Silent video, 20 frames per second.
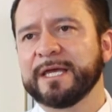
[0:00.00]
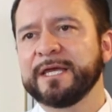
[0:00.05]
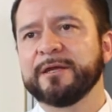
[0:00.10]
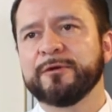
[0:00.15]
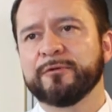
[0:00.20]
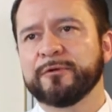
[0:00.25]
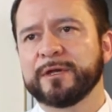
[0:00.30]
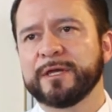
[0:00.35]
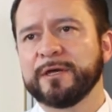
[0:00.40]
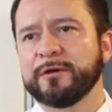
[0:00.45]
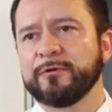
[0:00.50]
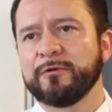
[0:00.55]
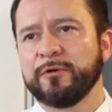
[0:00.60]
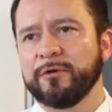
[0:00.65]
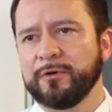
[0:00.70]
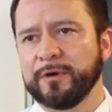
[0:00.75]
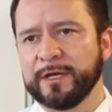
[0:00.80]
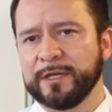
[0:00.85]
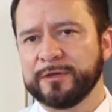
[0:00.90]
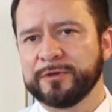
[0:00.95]

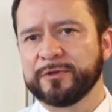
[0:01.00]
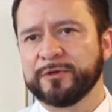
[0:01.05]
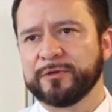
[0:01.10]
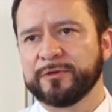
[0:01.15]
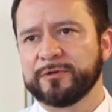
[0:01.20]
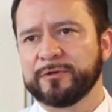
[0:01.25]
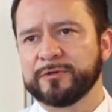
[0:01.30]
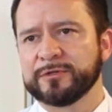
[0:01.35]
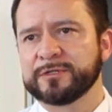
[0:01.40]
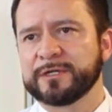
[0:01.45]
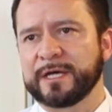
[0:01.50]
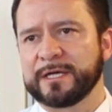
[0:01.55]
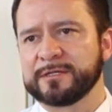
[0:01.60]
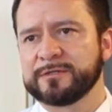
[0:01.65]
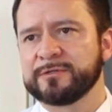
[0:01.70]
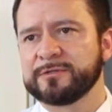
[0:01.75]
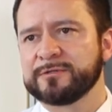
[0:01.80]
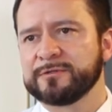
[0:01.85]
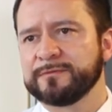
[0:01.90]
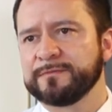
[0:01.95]
quirúrgico en todos los
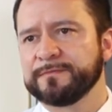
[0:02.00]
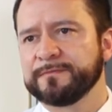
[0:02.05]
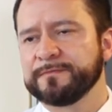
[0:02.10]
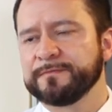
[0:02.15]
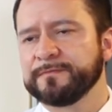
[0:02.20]
casos.